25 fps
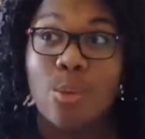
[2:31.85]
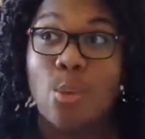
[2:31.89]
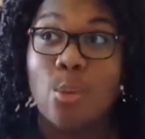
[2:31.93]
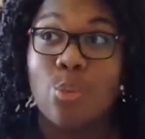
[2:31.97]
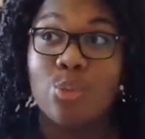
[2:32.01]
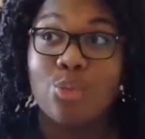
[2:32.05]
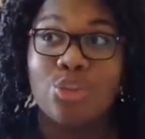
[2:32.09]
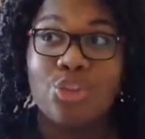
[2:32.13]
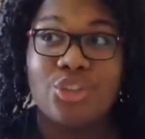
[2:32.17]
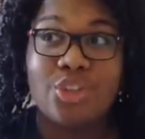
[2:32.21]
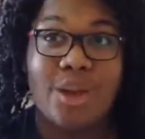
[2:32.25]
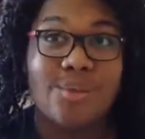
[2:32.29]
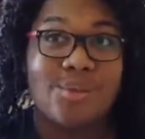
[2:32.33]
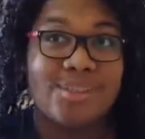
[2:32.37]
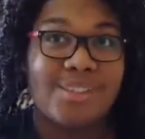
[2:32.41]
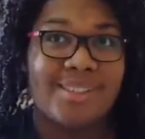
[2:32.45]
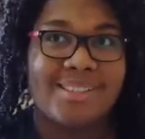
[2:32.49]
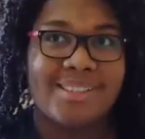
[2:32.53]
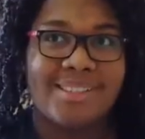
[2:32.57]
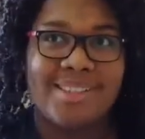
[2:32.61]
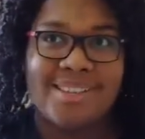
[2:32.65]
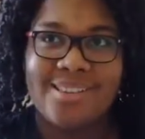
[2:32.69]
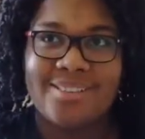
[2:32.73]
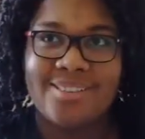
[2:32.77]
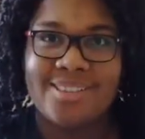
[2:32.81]
um
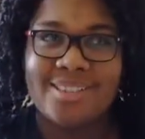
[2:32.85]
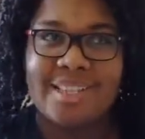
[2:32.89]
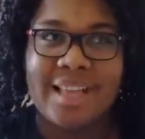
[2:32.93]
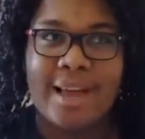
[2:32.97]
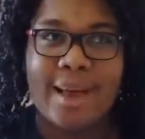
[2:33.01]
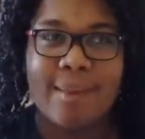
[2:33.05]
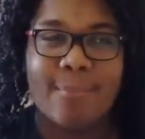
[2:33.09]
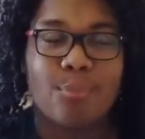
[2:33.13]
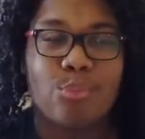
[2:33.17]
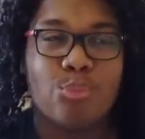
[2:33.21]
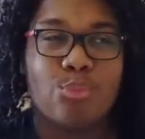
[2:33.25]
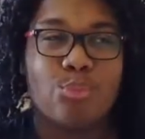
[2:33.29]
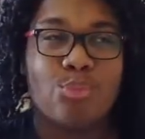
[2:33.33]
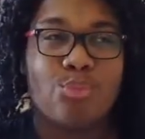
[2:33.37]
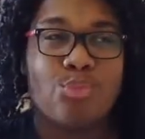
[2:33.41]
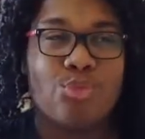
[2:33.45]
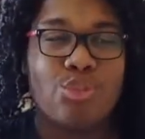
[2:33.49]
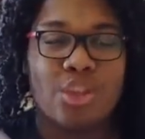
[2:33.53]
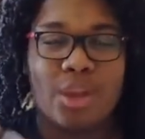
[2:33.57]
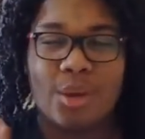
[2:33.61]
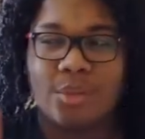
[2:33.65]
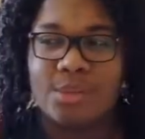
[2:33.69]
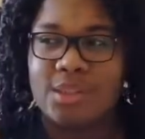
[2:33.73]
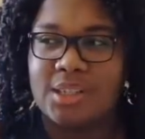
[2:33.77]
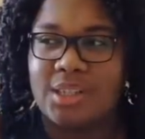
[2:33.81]
gelzinho, sabe? Um
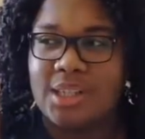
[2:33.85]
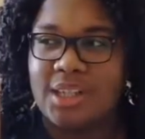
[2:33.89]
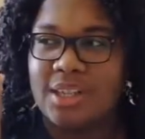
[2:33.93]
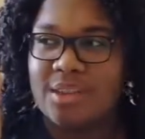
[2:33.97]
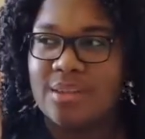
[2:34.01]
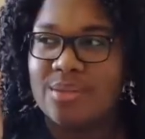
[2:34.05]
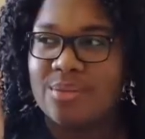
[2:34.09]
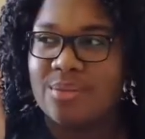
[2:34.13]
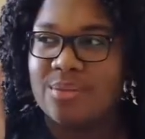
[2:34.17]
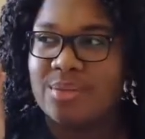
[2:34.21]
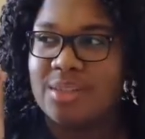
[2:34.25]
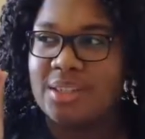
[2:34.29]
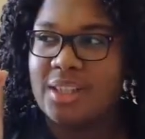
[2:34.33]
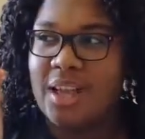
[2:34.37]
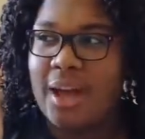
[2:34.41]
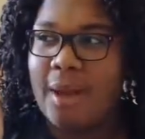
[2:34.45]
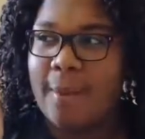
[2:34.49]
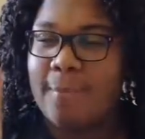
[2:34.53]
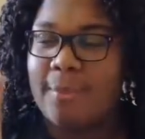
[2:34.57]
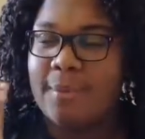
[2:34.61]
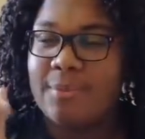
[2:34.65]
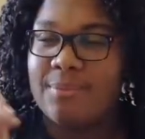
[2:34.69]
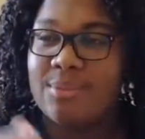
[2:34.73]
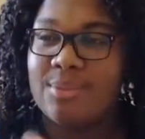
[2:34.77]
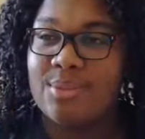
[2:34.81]
gelzinho,
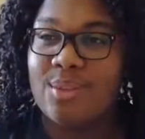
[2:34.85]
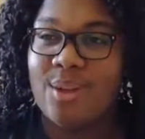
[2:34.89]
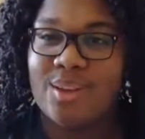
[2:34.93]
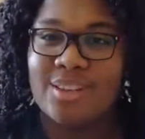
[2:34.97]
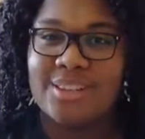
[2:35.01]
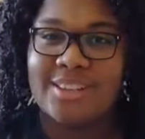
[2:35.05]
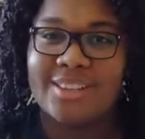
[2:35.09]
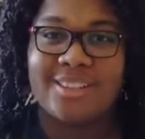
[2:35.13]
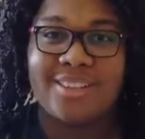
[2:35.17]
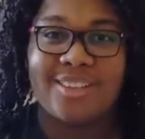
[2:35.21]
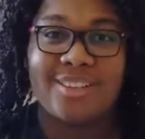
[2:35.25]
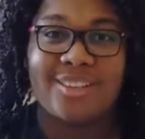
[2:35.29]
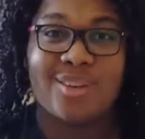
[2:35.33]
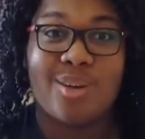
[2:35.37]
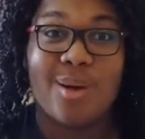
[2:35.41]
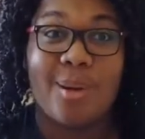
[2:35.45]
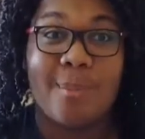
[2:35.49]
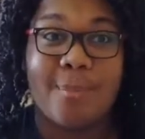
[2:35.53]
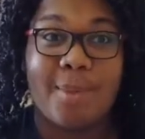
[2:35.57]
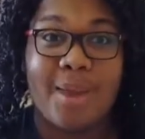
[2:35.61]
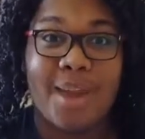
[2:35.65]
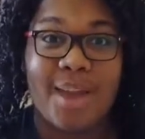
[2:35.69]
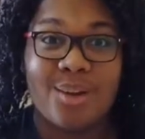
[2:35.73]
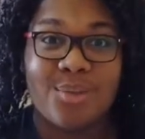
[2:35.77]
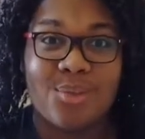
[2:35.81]
sabe? Nossa, gente, eu
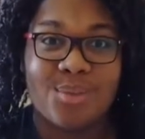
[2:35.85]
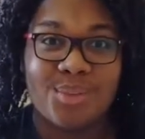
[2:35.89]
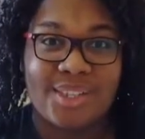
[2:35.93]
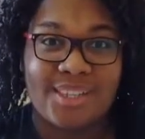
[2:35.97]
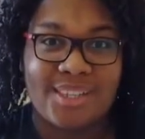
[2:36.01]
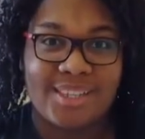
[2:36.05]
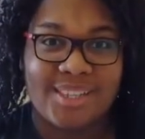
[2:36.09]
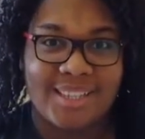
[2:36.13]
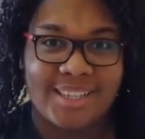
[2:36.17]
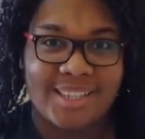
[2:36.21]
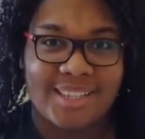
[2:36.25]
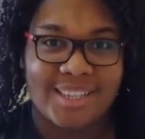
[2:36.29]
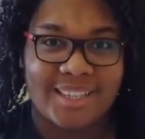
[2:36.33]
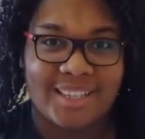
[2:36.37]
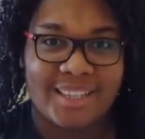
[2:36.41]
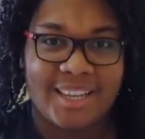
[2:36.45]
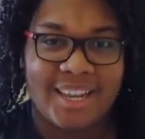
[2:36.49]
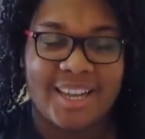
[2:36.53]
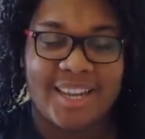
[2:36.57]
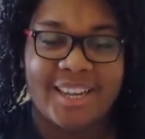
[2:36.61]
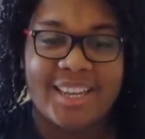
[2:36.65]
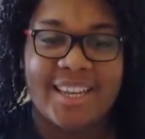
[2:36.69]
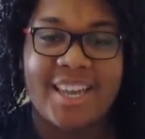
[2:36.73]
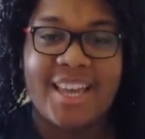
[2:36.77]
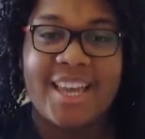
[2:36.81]
amei a consistência
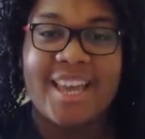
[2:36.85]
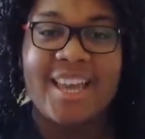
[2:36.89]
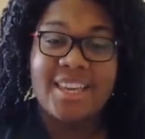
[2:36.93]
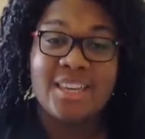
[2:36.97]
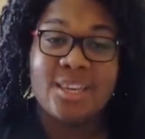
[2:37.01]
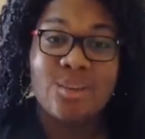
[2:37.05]
dele.